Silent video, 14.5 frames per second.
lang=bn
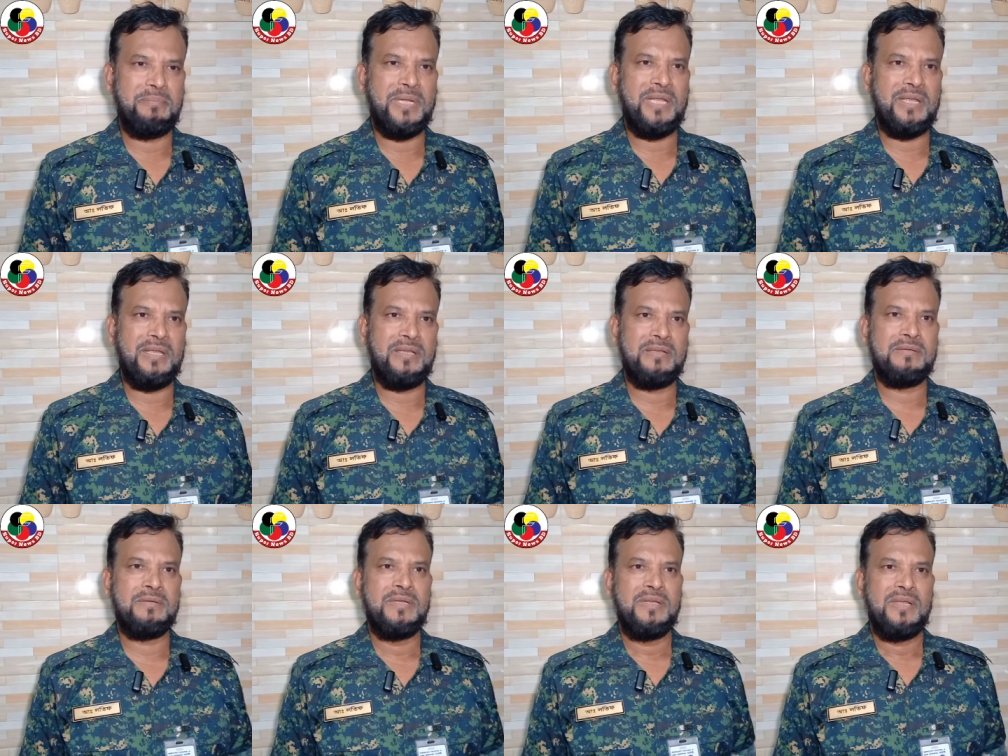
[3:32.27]
মানে
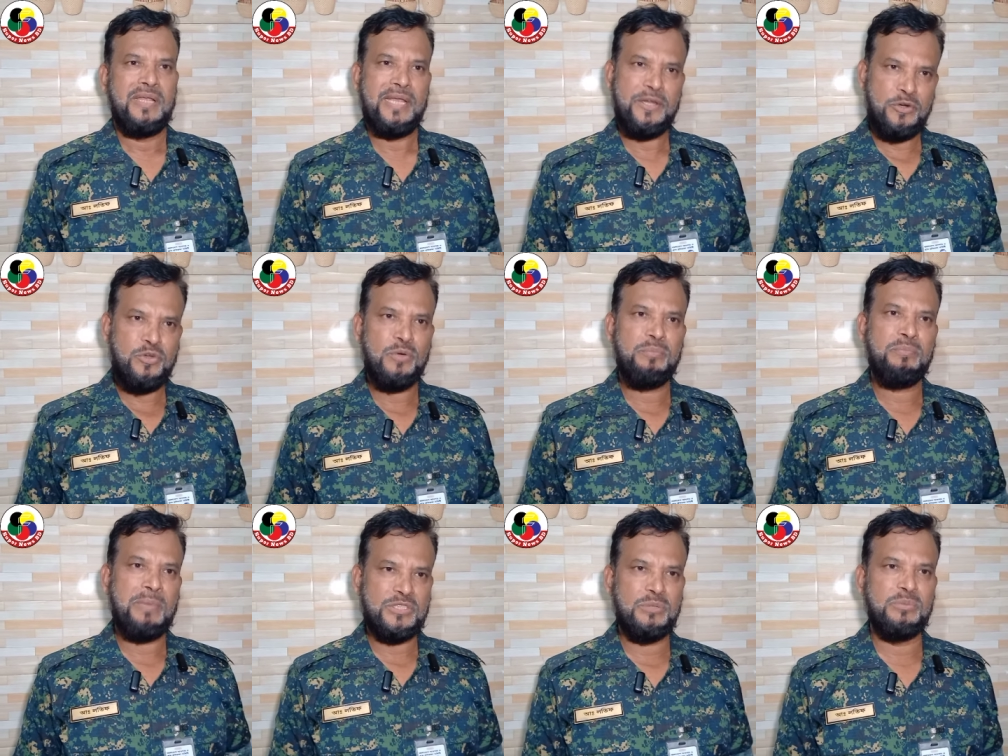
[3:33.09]
এরকম
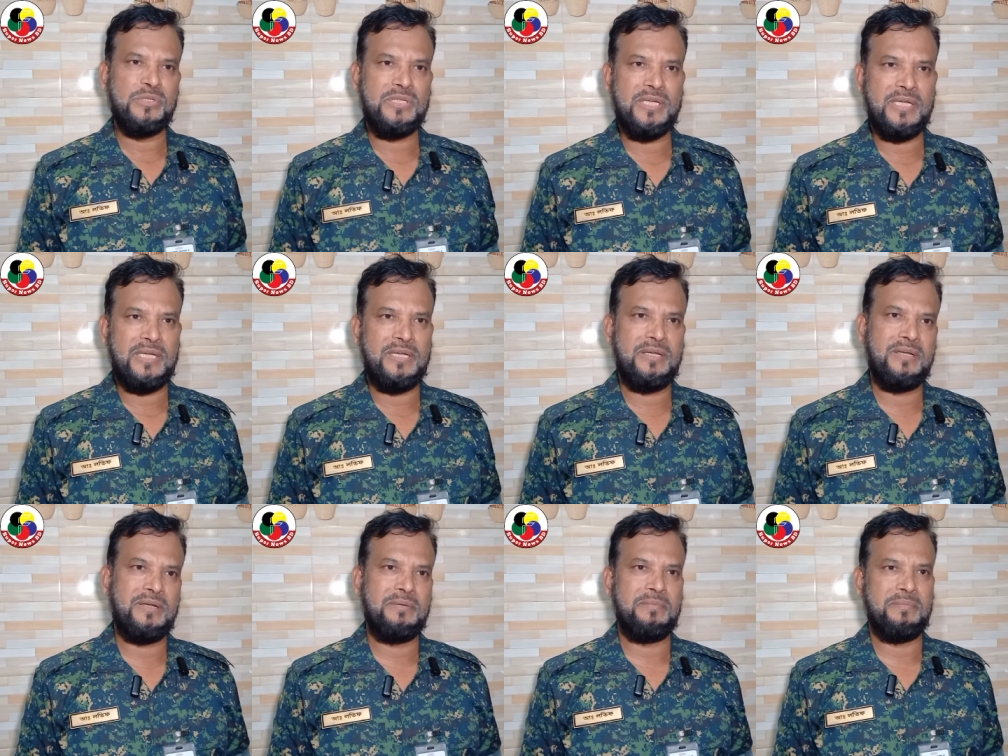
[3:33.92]
মাঝে মধ্যে
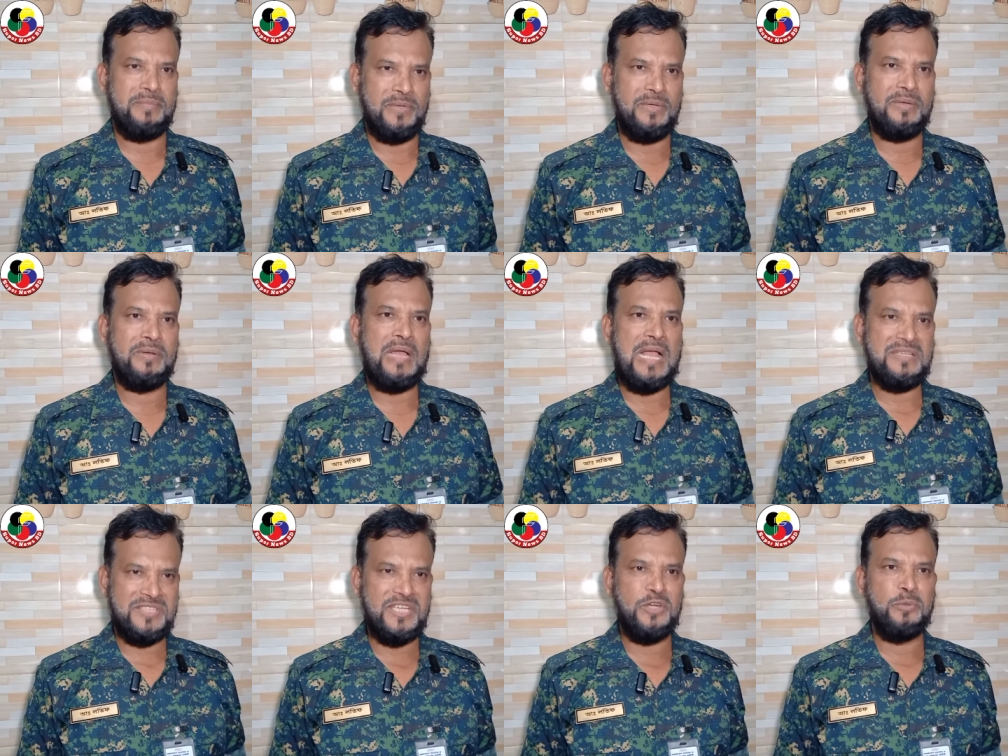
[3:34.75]

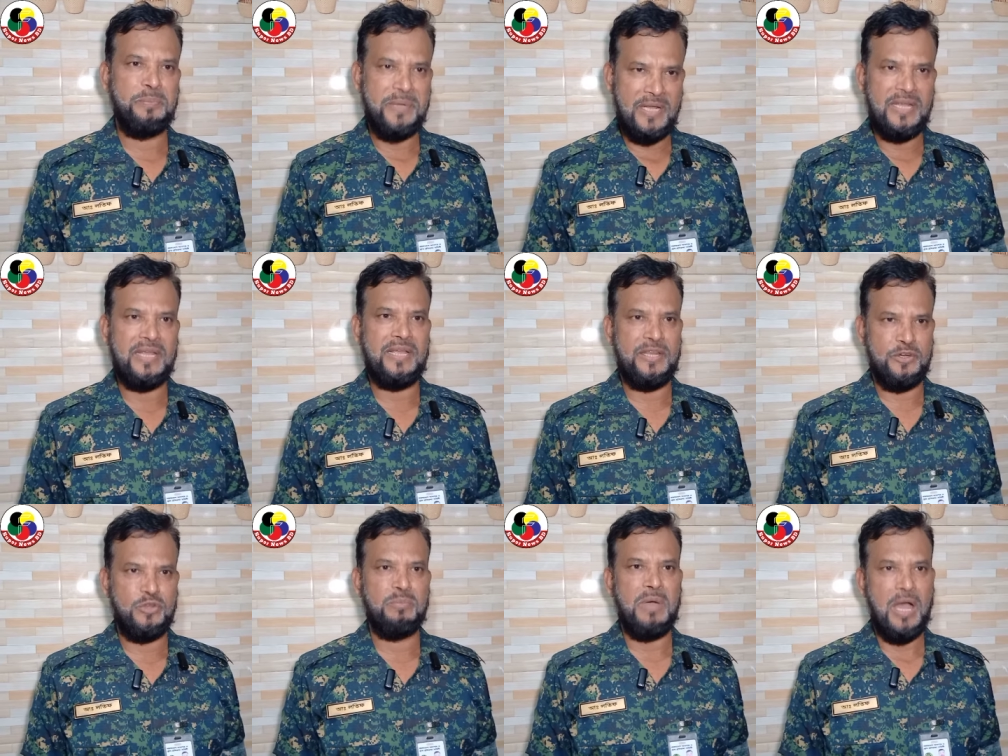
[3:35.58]
আনসার রূপে
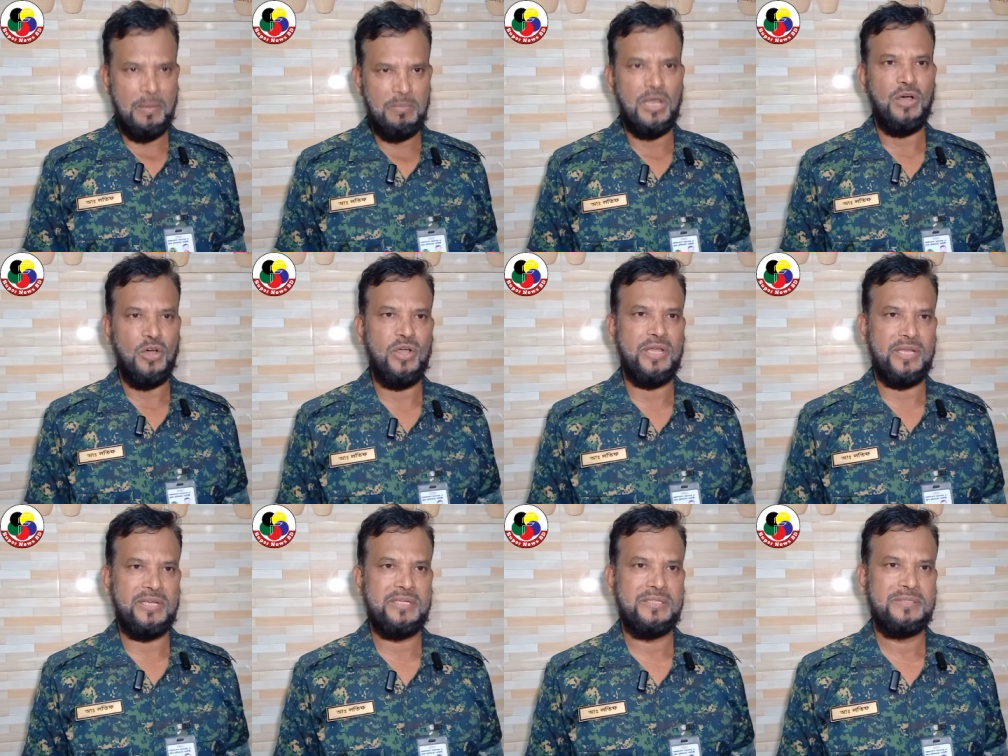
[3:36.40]
এরকম হামলা
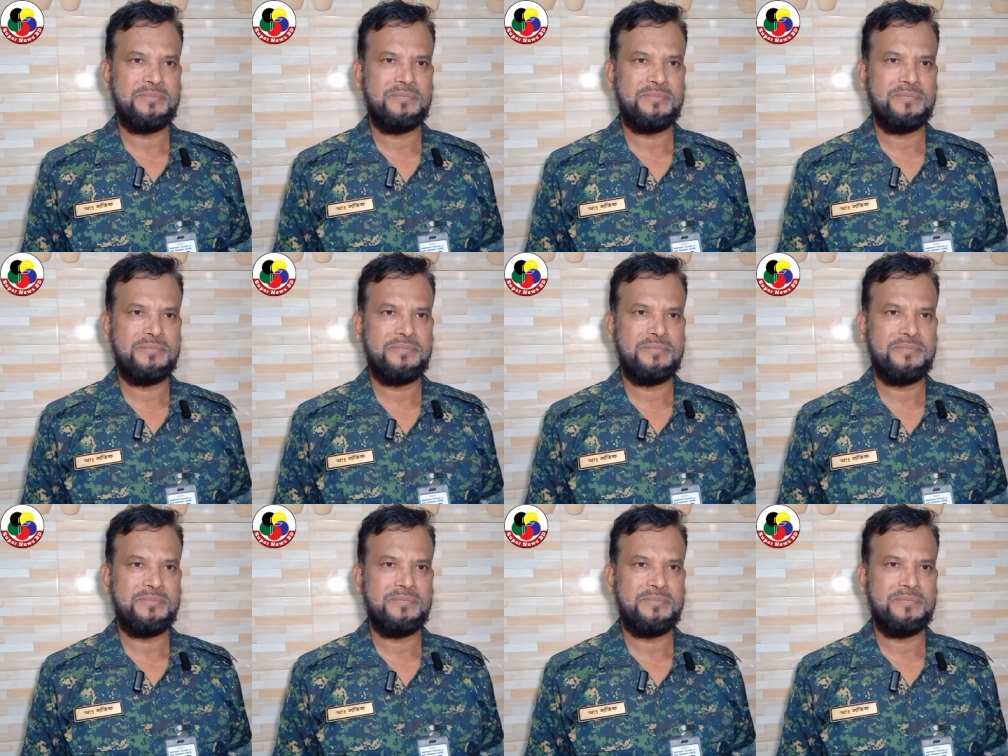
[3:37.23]
হয়